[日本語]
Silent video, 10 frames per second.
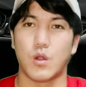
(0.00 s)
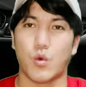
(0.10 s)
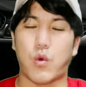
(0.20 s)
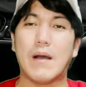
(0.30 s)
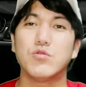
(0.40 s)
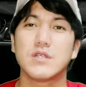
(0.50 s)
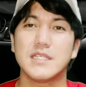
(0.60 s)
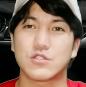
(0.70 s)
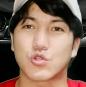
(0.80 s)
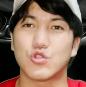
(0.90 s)

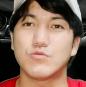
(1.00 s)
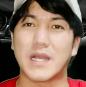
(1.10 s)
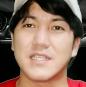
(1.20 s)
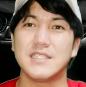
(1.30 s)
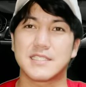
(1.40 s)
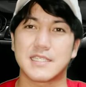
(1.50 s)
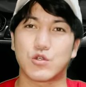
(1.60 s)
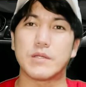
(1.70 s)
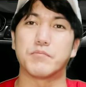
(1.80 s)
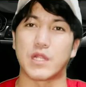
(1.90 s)
ファブリーズ車
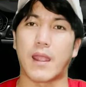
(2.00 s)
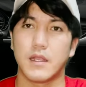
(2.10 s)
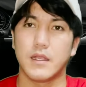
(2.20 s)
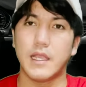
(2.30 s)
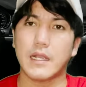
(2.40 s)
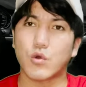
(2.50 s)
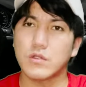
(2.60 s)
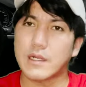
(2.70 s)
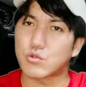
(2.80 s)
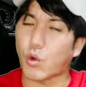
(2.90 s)
イージークリップね。エアコン
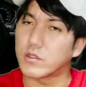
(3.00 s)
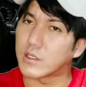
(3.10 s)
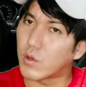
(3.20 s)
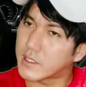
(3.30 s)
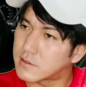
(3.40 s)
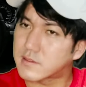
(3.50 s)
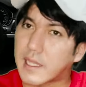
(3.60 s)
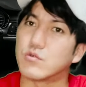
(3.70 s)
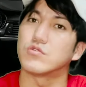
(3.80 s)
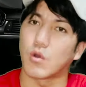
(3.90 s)
出るとこにこうやってつ
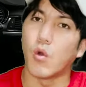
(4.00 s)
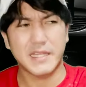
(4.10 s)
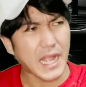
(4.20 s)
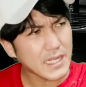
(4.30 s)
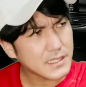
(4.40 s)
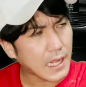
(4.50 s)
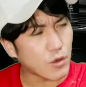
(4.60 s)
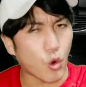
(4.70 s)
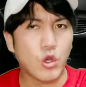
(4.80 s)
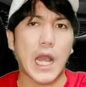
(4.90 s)
けるんよ。大体
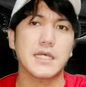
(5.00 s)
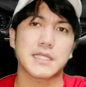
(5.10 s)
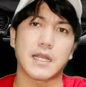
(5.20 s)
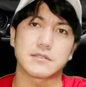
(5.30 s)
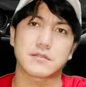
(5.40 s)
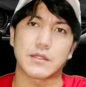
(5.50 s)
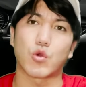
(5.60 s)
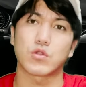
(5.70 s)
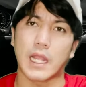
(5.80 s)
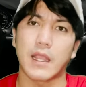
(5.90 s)
お母さんがつけと
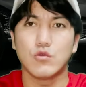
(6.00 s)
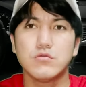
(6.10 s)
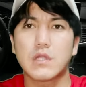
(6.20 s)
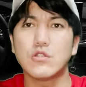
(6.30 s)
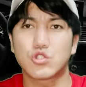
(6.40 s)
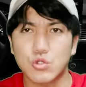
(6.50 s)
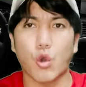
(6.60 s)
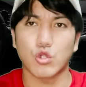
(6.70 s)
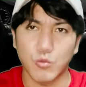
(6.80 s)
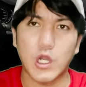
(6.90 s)
る。運転中
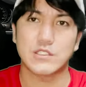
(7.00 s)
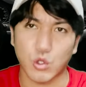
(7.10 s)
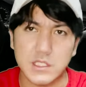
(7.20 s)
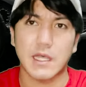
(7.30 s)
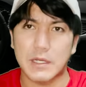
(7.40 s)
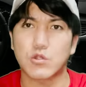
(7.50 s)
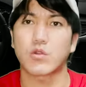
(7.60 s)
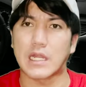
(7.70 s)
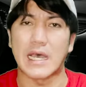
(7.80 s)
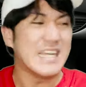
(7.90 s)
子供がそれ触っとっ
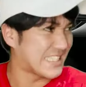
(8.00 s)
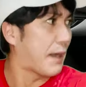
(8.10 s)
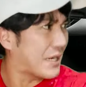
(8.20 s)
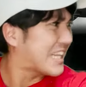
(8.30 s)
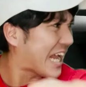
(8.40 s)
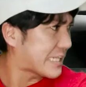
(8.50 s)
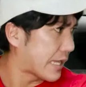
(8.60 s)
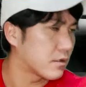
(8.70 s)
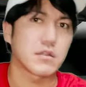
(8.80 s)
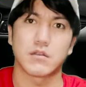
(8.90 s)
たら、触らない
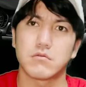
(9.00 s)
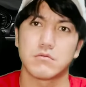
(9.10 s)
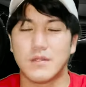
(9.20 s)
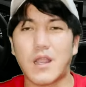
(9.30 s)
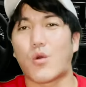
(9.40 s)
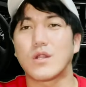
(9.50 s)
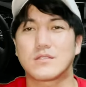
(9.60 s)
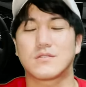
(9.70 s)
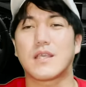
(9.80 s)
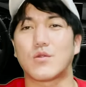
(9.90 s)
でなんかこれ
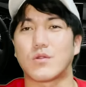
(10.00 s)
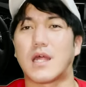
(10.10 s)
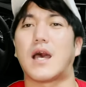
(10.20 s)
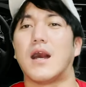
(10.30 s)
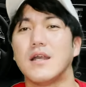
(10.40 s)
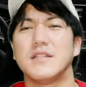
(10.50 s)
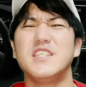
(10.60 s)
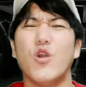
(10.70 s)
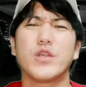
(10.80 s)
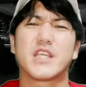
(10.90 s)
つけとったら、
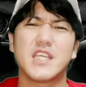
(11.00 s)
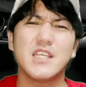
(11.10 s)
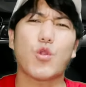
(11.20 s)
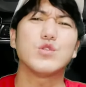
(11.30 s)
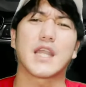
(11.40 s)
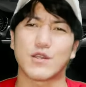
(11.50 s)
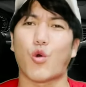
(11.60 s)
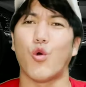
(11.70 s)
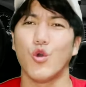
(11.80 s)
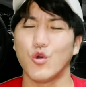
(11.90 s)
匂い効いとんじゃけ
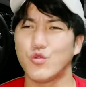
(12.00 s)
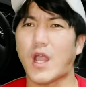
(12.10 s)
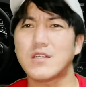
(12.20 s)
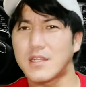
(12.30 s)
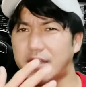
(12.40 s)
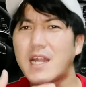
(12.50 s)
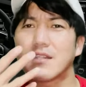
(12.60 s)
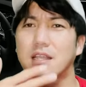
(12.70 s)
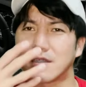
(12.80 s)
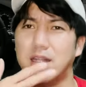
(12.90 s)
ど、なんか慣れ
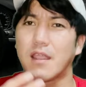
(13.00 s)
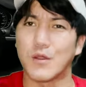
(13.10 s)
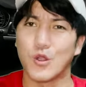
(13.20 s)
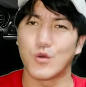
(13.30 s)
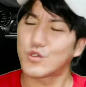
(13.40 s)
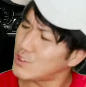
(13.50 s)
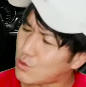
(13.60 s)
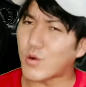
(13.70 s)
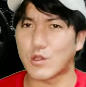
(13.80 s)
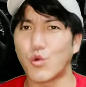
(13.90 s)
てきて、効い
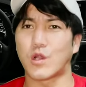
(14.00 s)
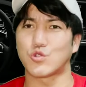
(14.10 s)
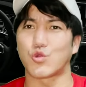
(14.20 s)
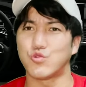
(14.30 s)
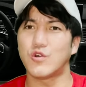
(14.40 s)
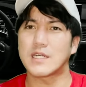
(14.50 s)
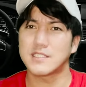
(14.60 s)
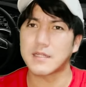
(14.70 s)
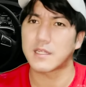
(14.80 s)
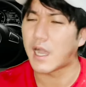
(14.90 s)
とんかどうかちょっと不安に
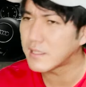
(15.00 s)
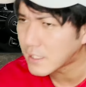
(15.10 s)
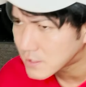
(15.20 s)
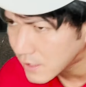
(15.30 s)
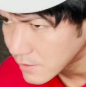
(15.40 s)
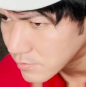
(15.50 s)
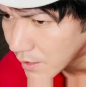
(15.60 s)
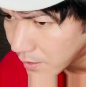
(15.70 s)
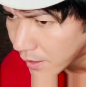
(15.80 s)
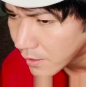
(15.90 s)
なって鼻近づけて